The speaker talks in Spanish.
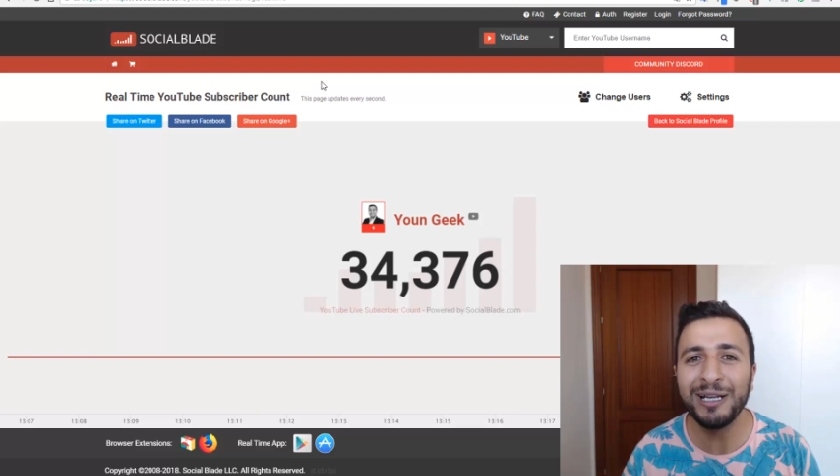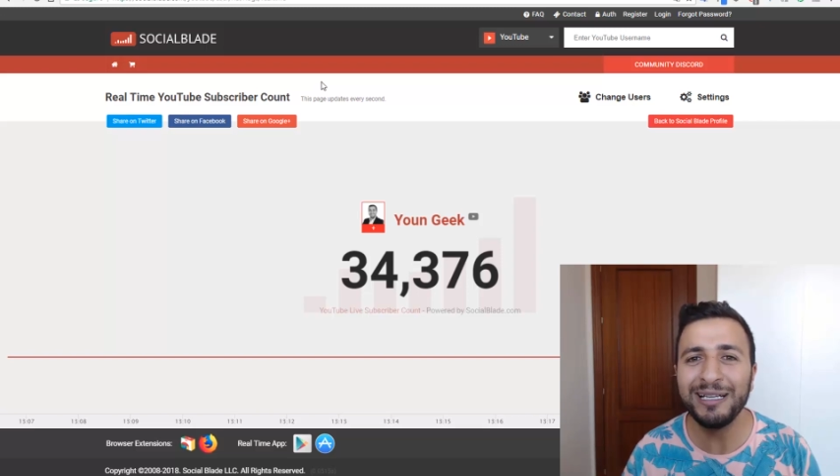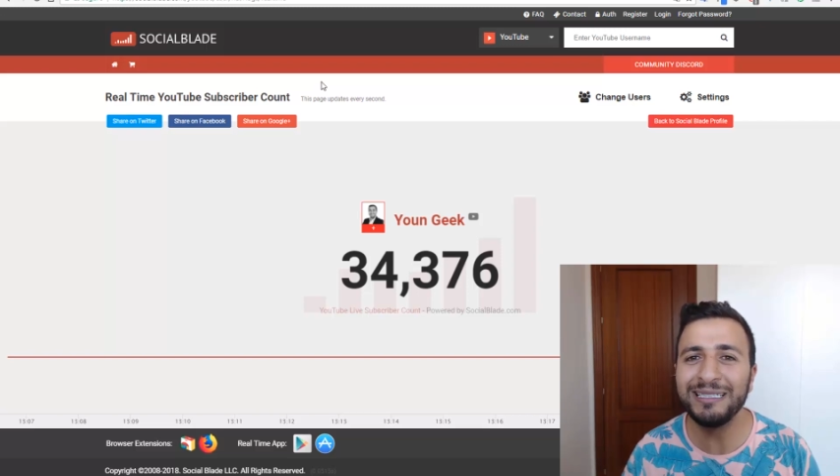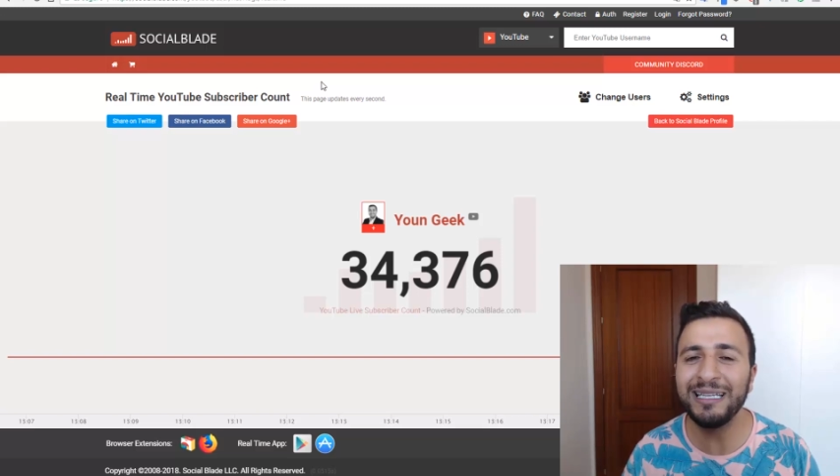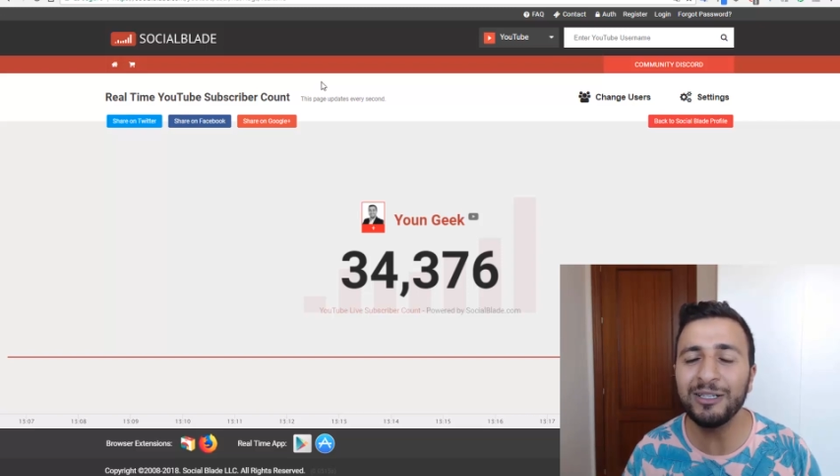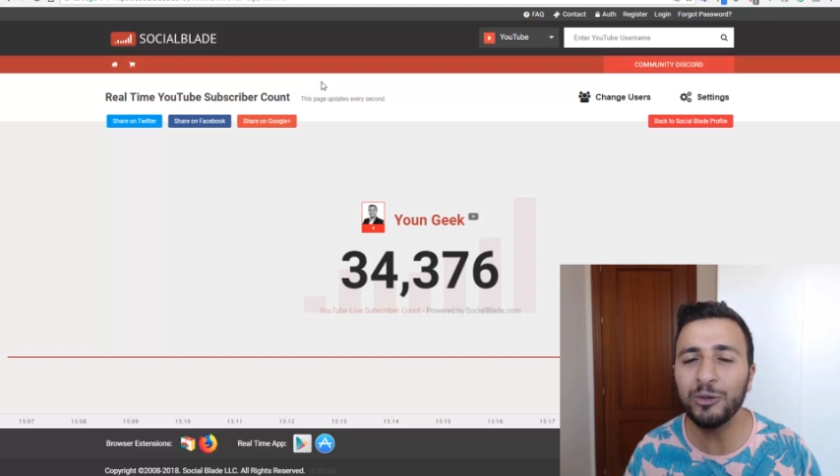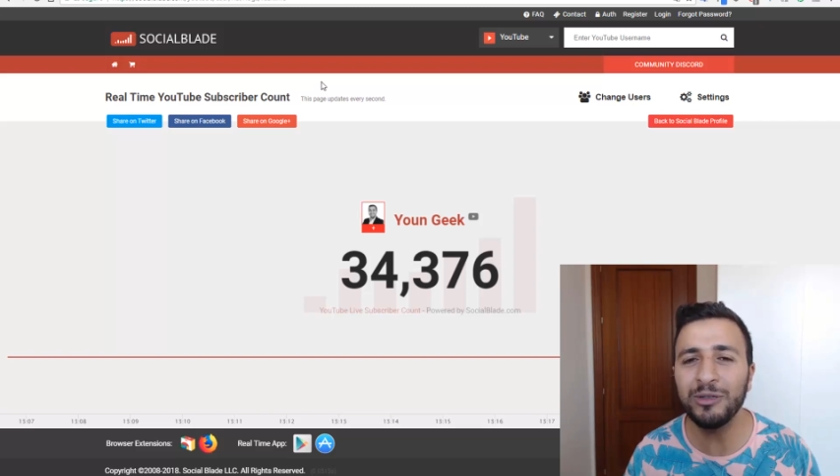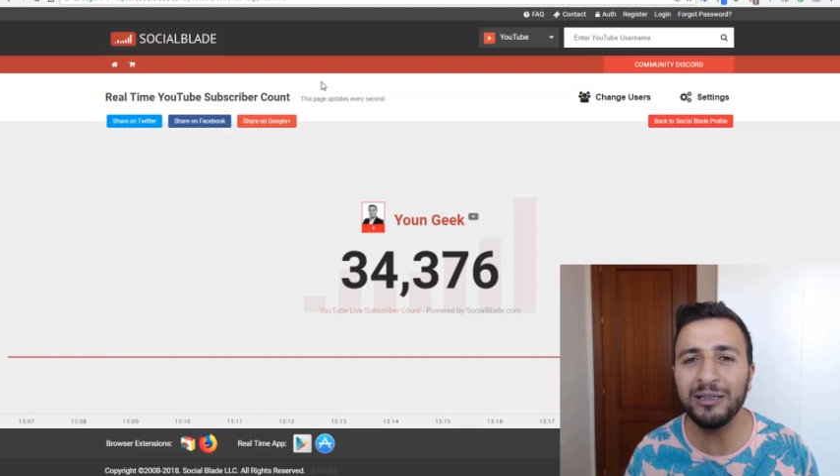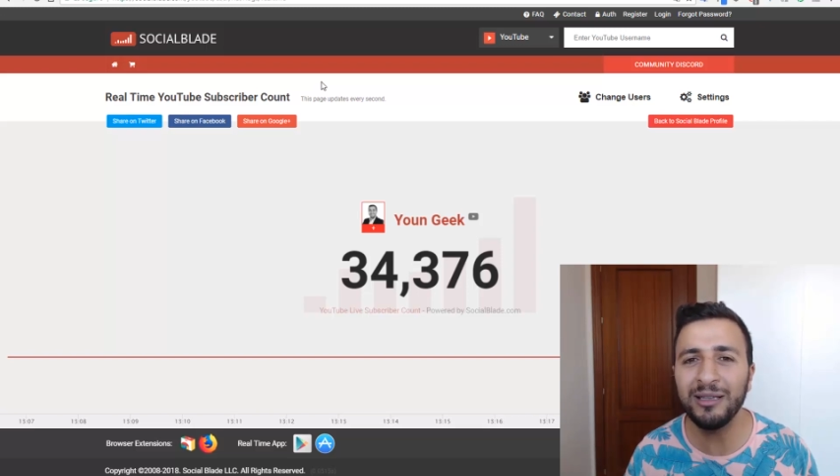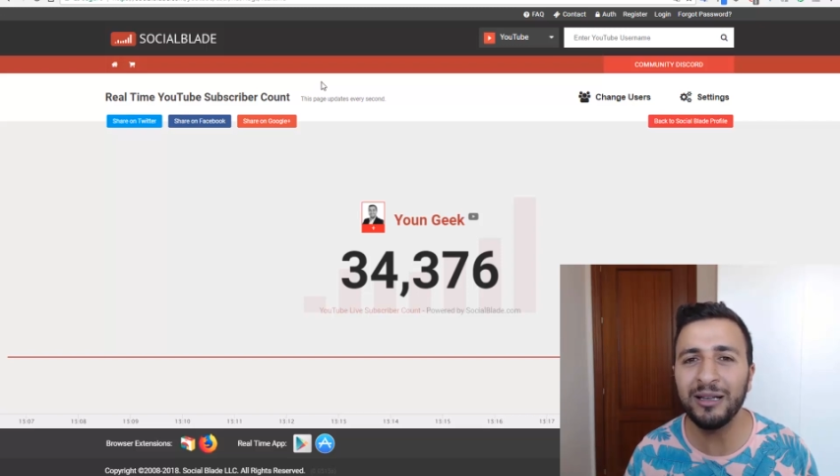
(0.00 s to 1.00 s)
Y si quieres
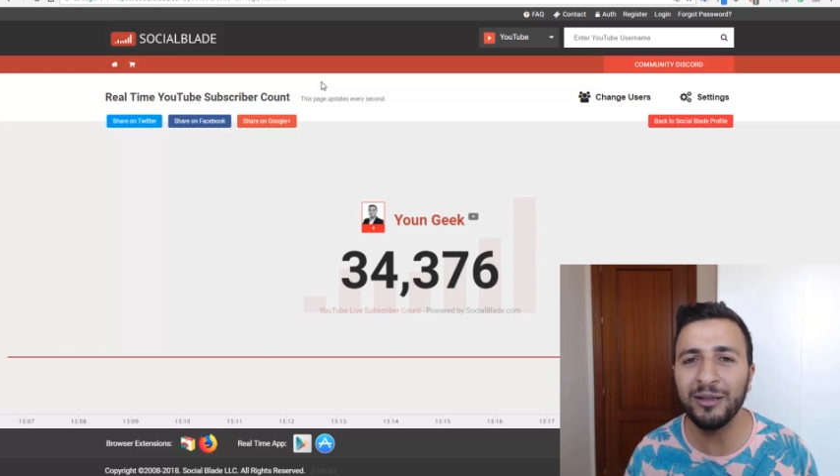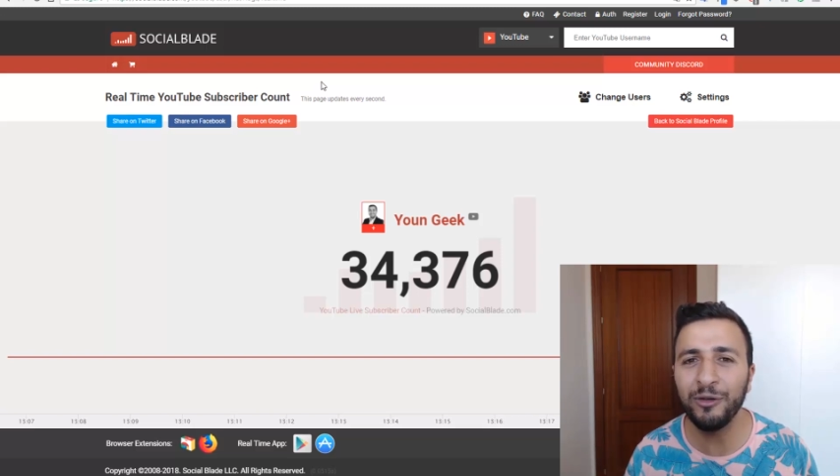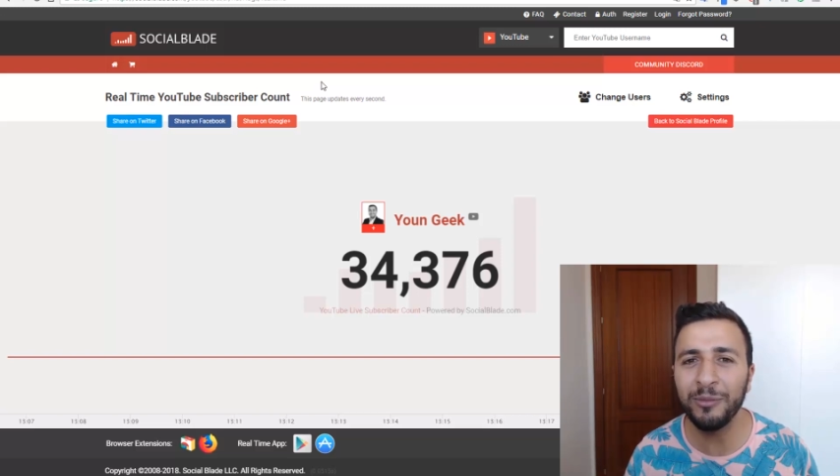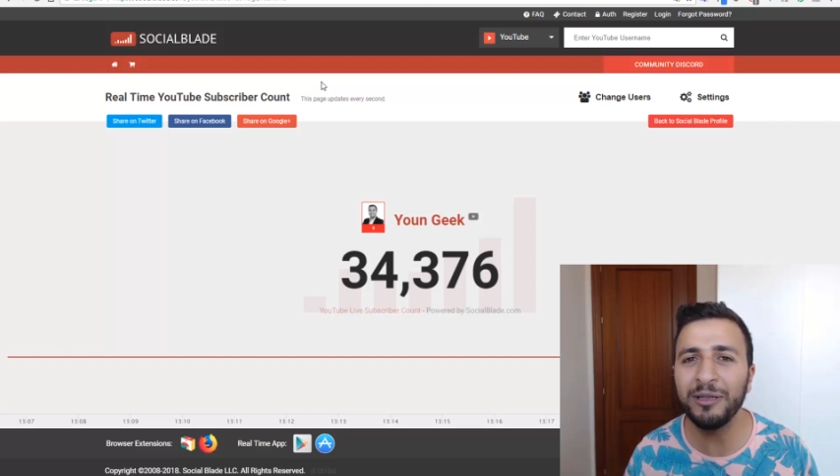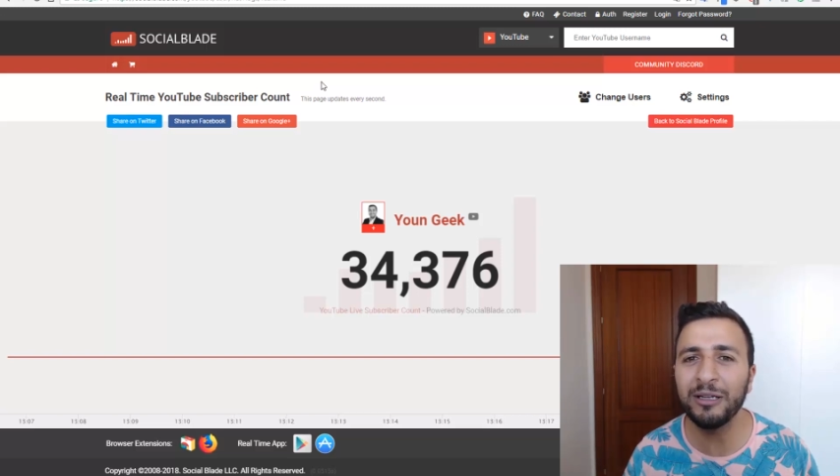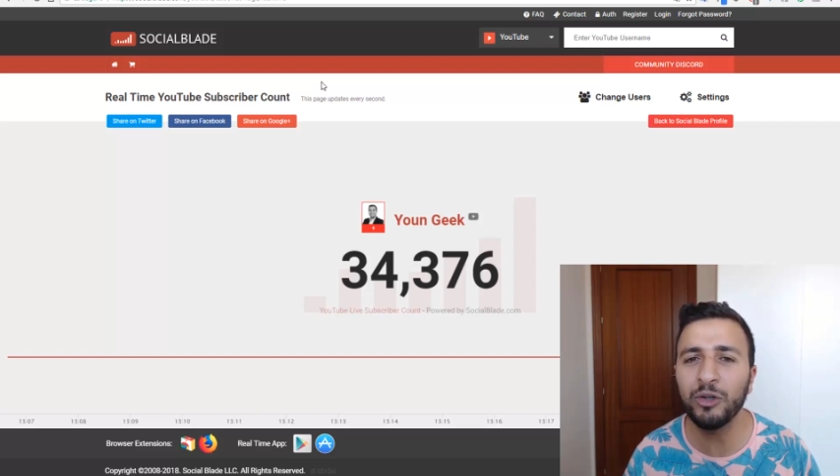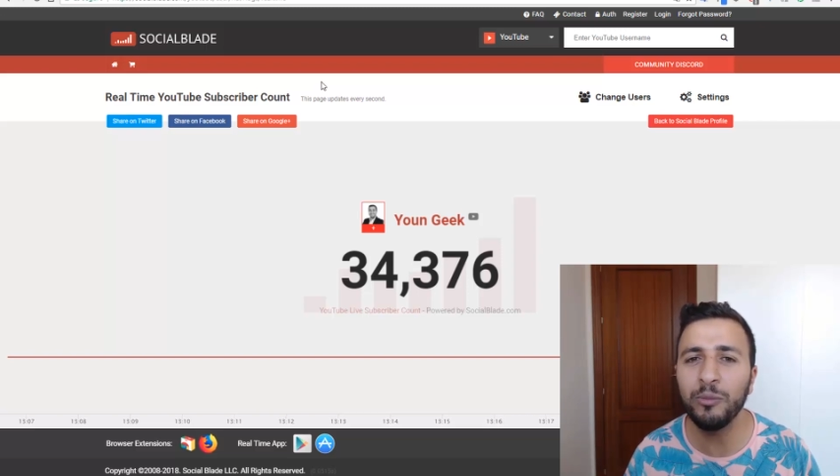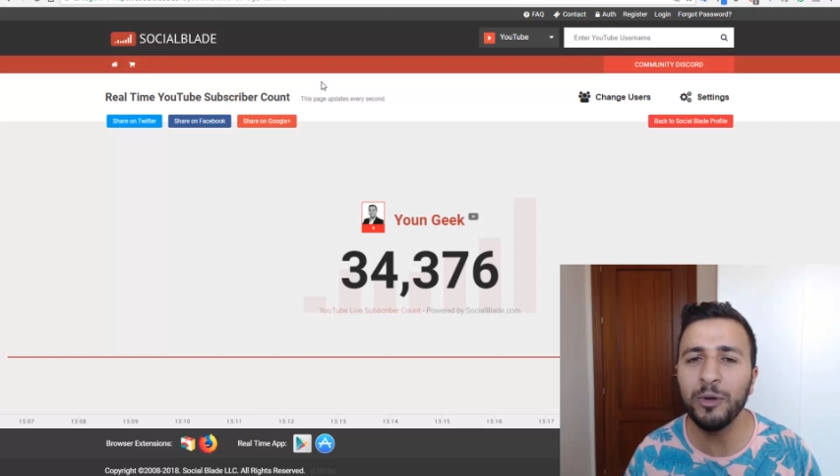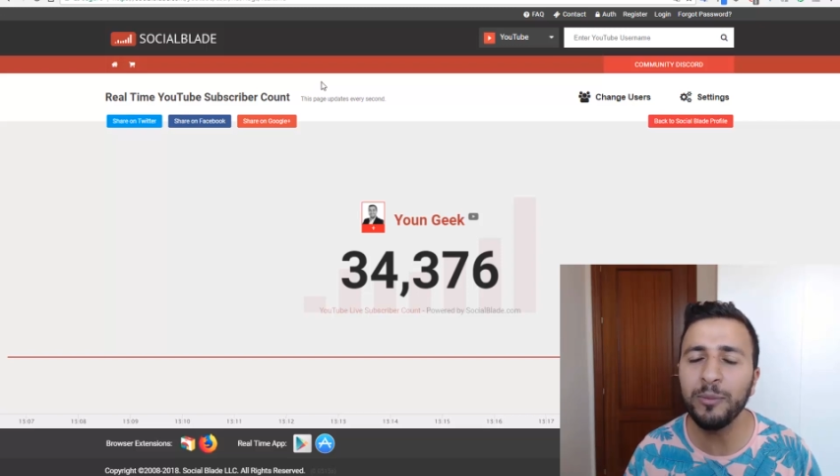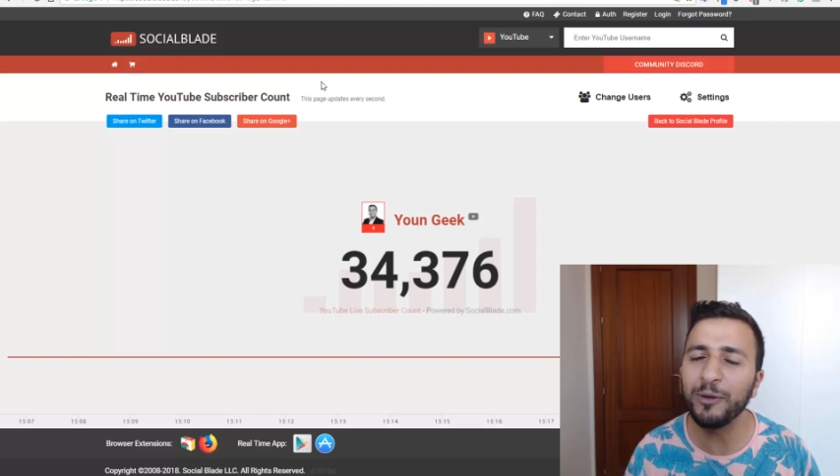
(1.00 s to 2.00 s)
contactar de forma directa conmigo,